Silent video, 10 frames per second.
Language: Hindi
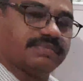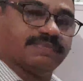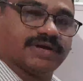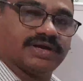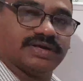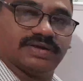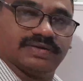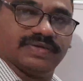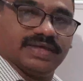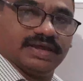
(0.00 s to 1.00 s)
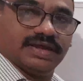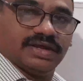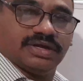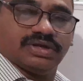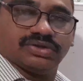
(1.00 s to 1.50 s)
बनाई है
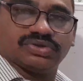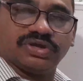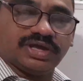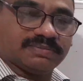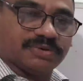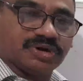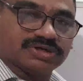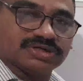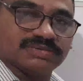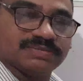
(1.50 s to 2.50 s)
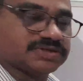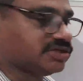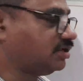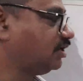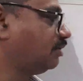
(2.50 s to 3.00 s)
तो एक बहुत सिंपल सा
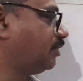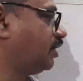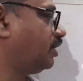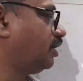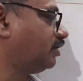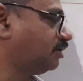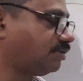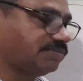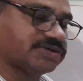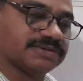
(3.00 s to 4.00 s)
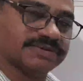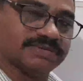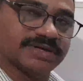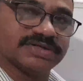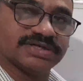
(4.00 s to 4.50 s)
नियम है जब हमें सबसे
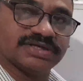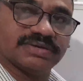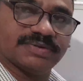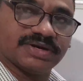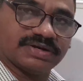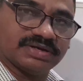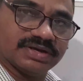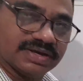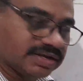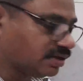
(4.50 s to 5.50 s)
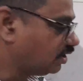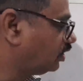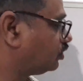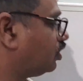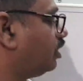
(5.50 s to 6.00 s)
बड़ी संख्या बनानी है
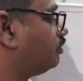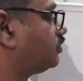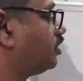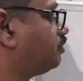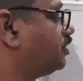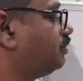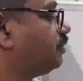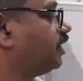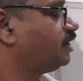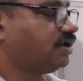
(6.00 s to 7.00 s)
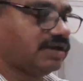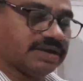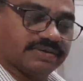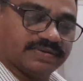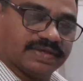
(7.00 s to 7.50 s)
तो हम सबसे पहले
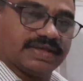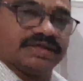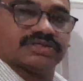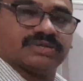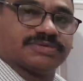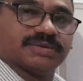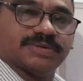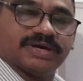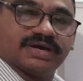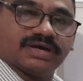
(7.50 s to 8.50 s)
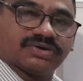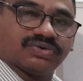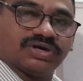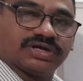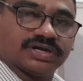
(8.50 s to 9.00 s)
सबसे बड़े अंक
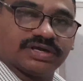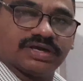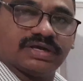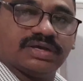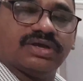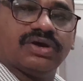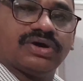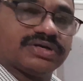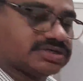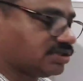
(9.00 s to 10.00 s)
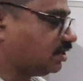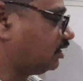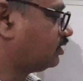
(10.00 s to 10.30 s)
को लिखेंगे और इस तरह